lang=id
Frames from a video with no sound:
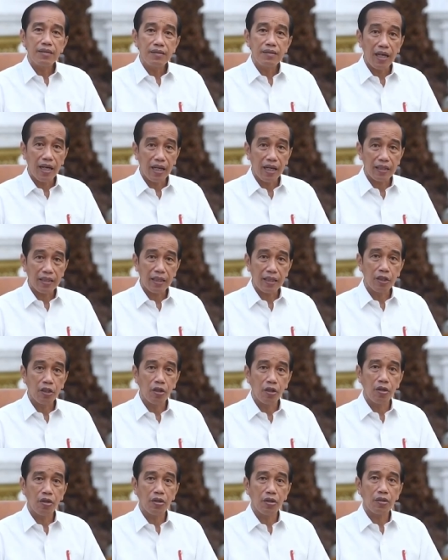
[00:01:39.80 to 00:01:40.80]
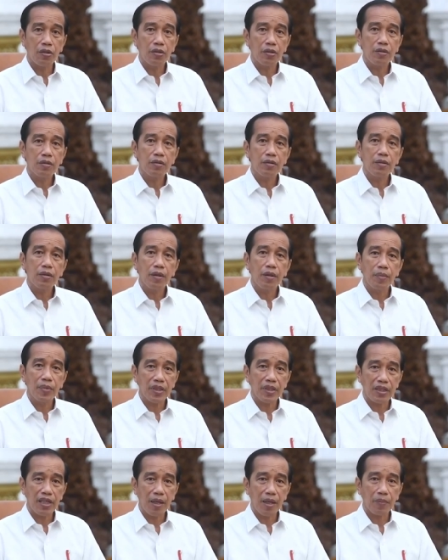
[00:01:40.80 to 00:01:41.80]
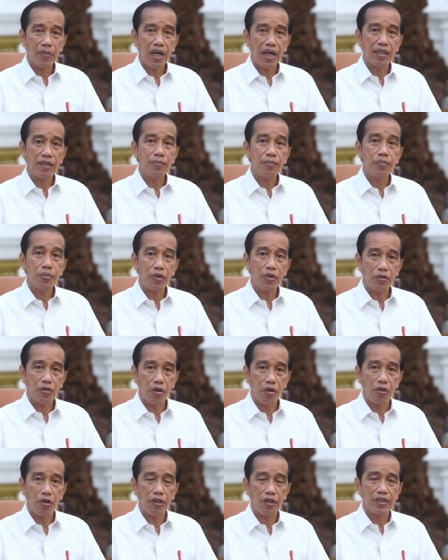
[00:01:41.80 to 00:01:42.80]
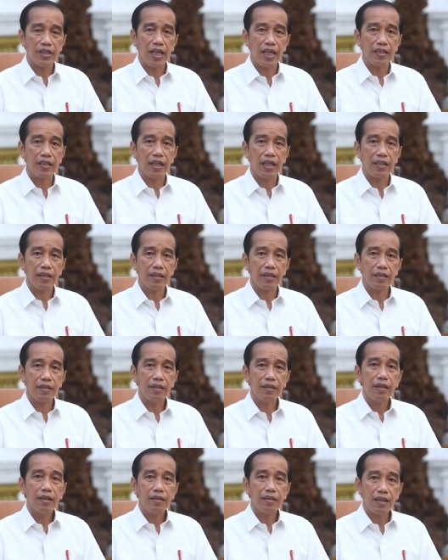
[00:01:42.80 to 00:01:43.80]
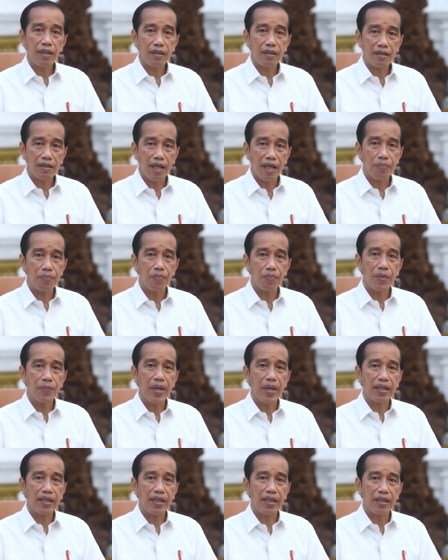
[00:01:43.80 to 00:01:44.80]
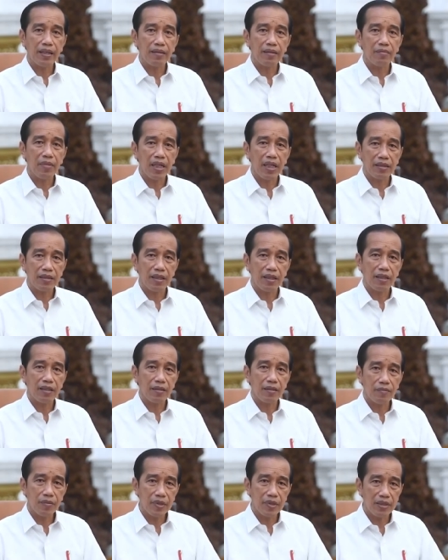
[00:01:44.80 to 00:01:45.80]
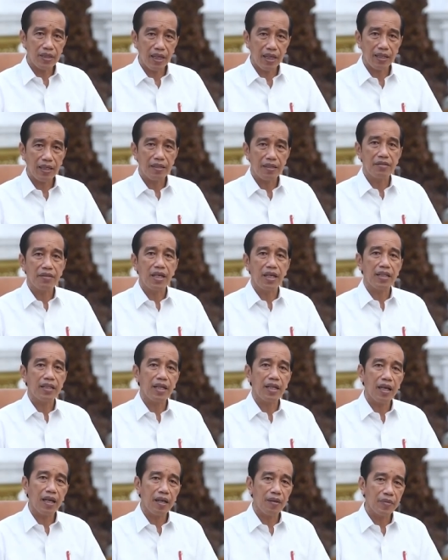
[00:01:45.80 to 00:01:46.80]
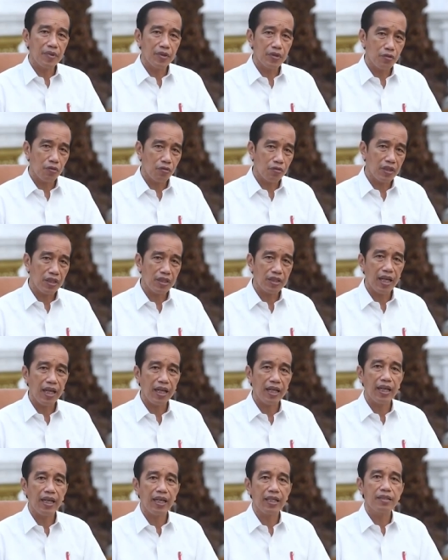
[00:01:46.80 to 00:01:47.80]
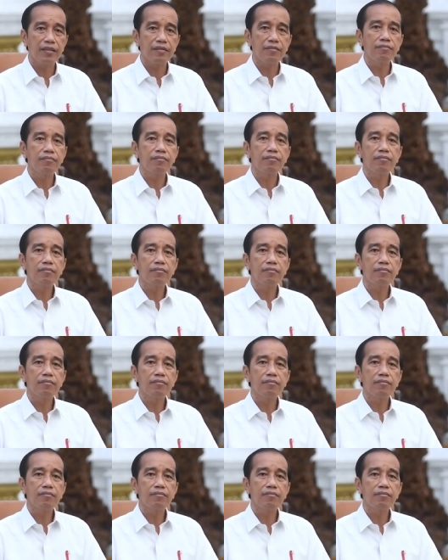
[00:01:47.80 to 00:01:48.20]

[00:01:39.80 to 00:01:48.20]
jangan kendor, menerapkan protokol kesehatan. Tetap memakai masker, menjaga jarak, mencuci tangan,